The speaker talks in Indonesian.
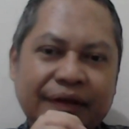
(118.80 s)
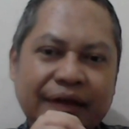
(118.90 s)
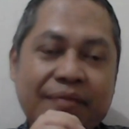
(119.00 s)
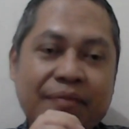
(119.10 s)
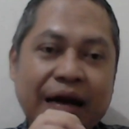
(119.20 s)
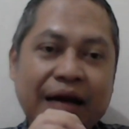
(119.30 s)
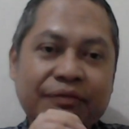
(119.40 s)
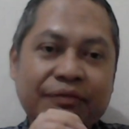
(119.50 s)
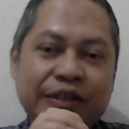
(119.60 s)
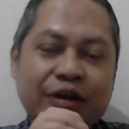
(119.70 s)
Gambaran
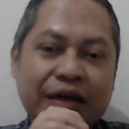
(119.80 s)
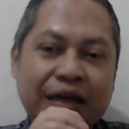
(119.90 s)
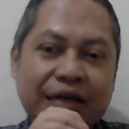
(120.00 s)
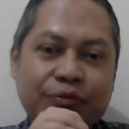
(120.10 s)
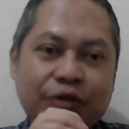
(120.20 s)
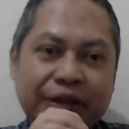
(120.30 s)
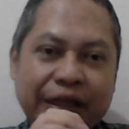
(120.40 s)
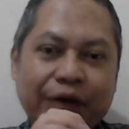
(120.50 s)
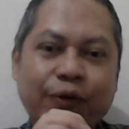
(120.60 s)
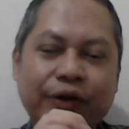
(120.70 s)
visual dari sebuah
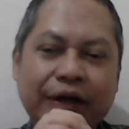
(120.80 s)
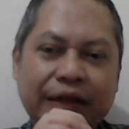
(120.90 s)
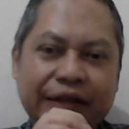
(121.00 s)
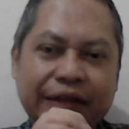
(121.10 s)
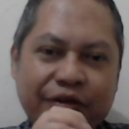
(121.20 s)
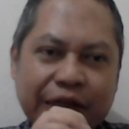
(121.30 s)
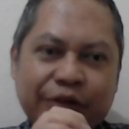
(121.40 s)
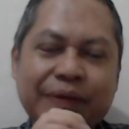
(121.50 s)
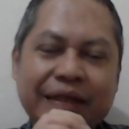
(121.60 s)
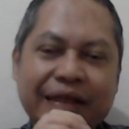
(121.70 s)
teori. Teori
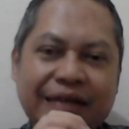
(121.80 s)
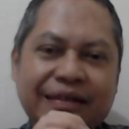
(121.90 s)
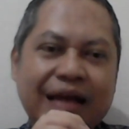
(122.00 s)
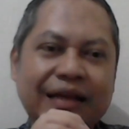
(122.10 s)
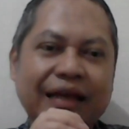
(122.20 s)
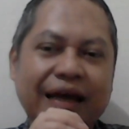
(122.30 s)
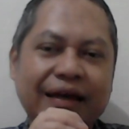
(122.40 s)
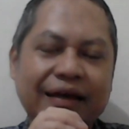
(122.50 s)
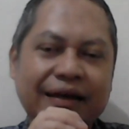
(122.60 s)
itu penjelasannya.